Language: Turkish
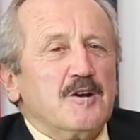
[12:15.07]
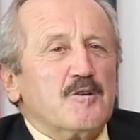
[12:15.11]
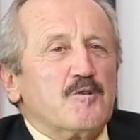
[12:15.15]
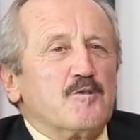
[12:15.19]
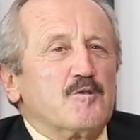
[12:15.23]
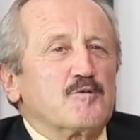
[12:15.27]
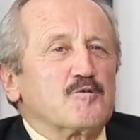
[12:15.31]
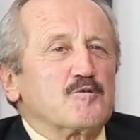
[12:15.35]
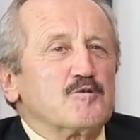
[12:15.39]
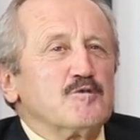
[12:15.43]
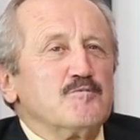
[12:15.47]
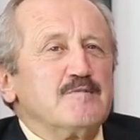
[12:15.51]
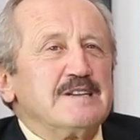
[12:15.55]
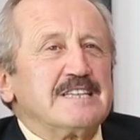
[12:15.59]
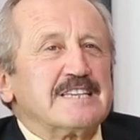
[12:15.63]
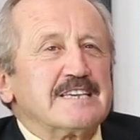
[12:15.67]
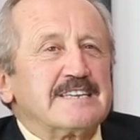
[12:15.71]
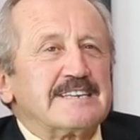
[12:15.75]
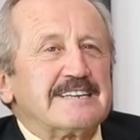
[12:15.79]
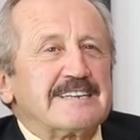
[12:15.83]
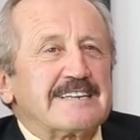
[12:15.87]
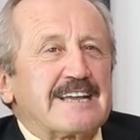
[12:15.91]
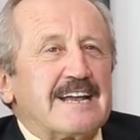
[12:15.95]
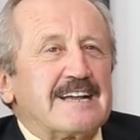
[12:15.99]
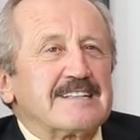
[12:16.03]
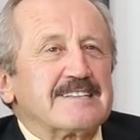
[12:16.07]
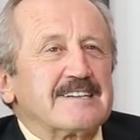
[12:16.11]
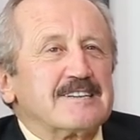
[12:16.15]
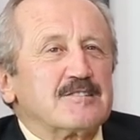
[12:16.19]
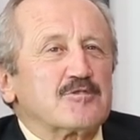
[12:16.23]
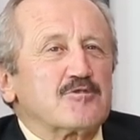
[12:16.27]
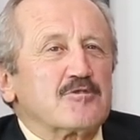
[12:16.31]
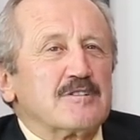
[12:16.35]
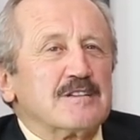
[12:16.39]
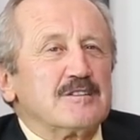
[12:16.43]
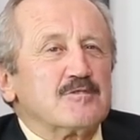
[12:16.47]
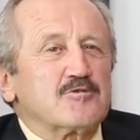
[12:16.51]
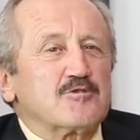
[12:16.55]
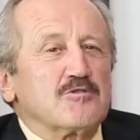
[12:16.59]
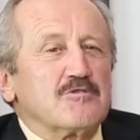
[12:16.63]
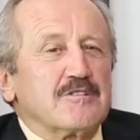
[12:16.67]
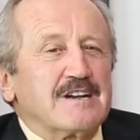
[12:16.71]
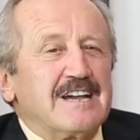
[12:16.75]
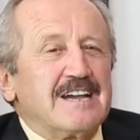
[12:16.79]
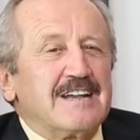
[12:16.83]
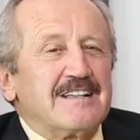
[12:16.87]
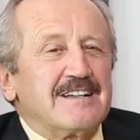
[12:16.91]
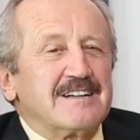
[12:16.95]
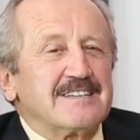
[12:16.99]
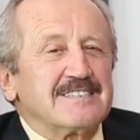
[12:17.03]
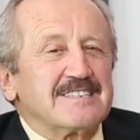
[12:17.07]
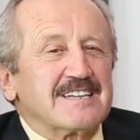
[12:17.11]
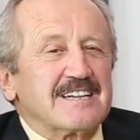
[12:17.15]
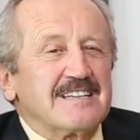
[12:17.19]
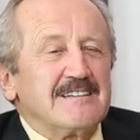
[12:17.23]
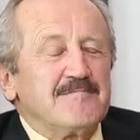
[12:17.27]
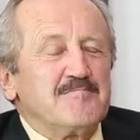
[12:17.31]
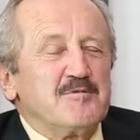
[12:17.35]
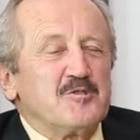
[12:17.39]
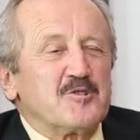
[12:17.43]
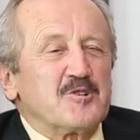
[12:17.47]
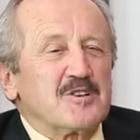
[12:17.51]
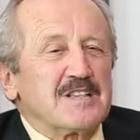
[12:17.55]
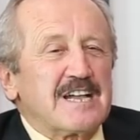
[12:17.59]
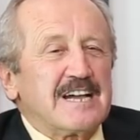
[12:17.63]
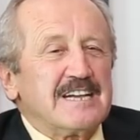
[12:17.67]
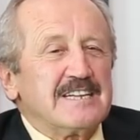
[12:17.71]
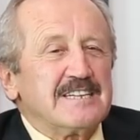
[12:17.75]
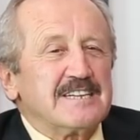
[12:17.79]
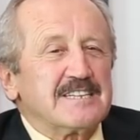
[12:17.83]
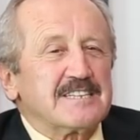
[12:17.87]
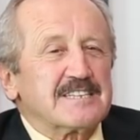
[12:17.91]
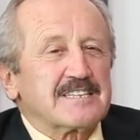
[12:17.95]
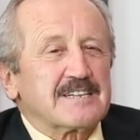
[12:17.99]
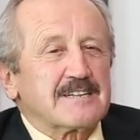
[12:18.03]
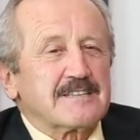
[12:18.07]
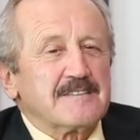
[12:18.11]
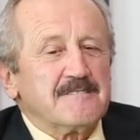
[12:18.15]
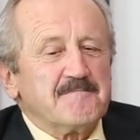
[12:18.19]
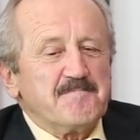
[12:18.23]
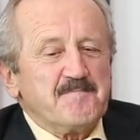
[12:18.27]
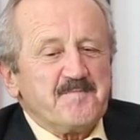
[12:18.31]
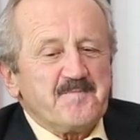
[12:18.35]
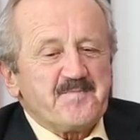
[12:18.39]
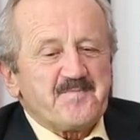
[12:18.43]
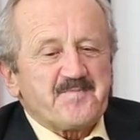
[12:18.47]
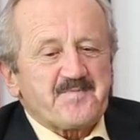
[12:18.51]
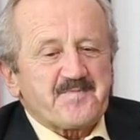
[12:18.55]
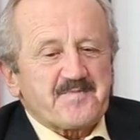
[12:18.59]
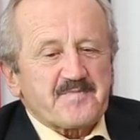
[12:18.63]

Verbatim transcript: Okulu bitirirken de şöyle çok eğlenceli bir olay yaşadım.